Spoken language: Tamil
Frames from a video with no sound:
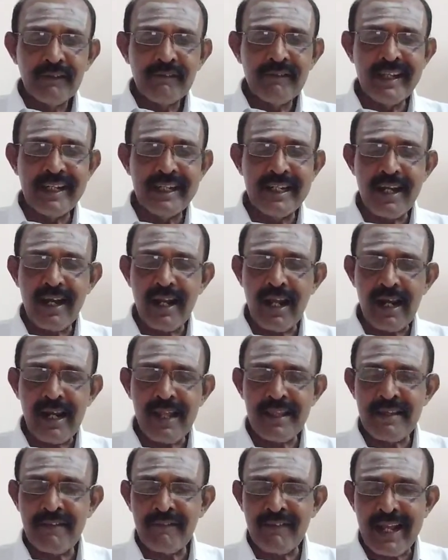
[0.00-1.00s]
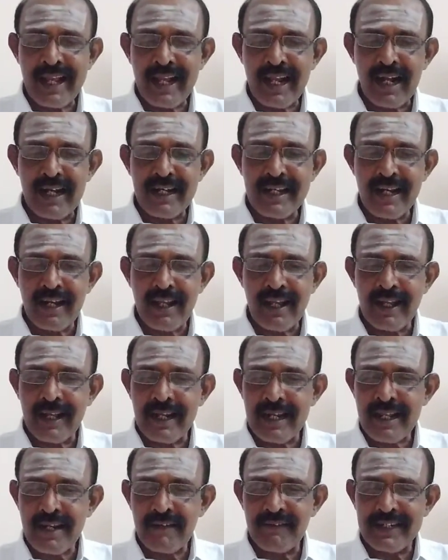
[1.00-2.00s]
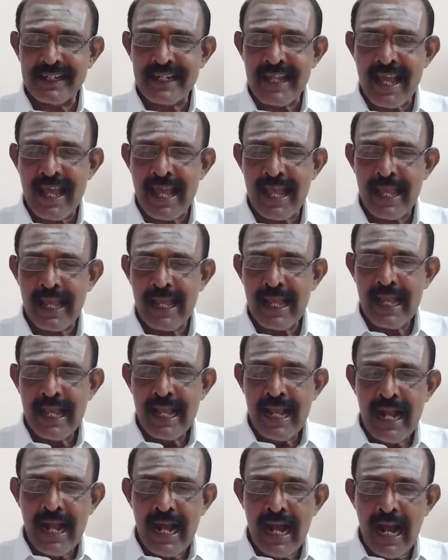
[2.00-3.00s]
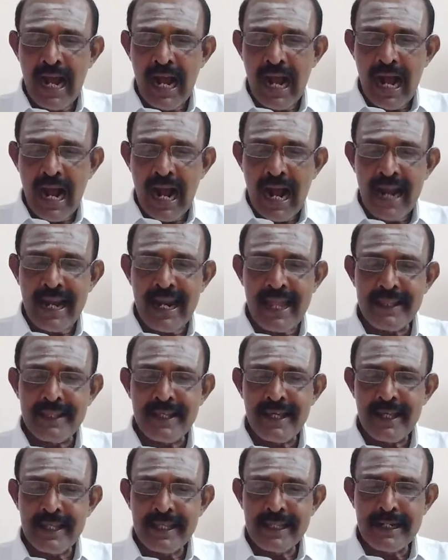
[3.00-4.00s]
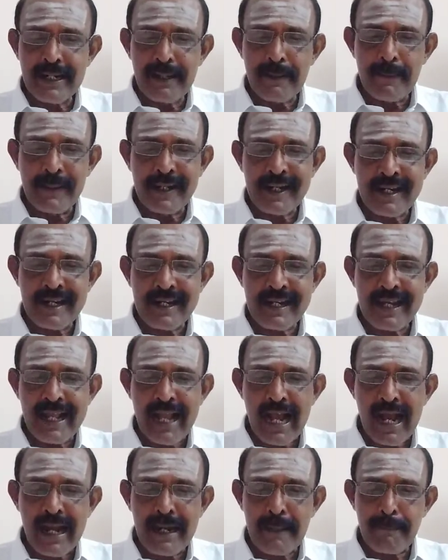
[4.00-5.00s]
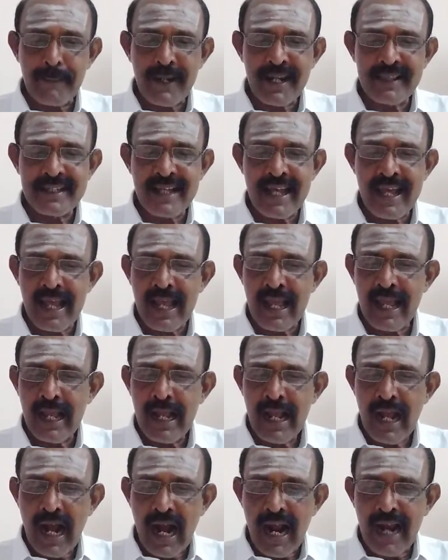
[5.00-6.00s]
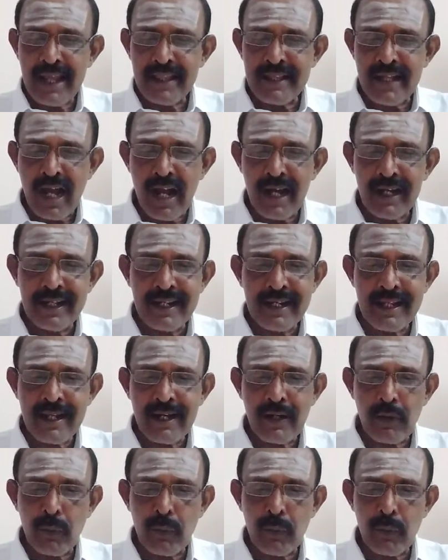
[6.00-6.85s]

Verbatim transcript: வீட்டிற்கு அல்லது வயக்காட்டிற்கு கிணறு வெட்ட அல்லது இருக்கும் கிணற்றை ஆழப்படுத்த அல்லது ஆழ்கிணர்